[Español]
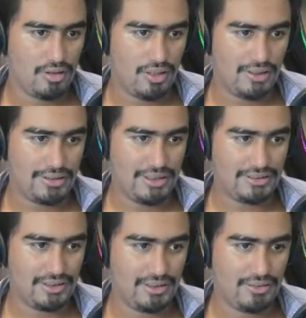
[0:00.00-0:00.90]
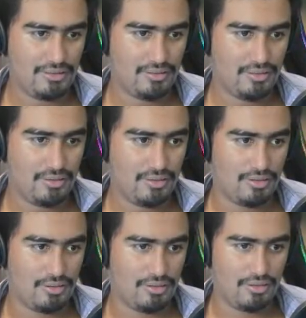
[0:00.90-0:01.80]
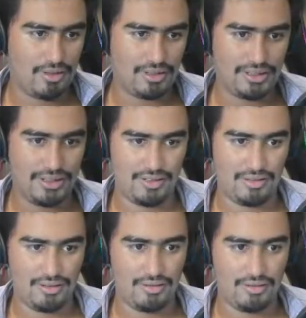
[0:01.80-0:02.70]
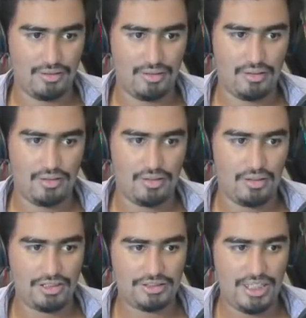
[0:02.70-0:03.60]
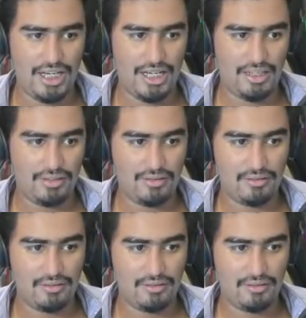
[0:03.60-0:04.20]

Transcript: Atrás, ¿eh? Ojo que atrás hay gente. ¡Hostia!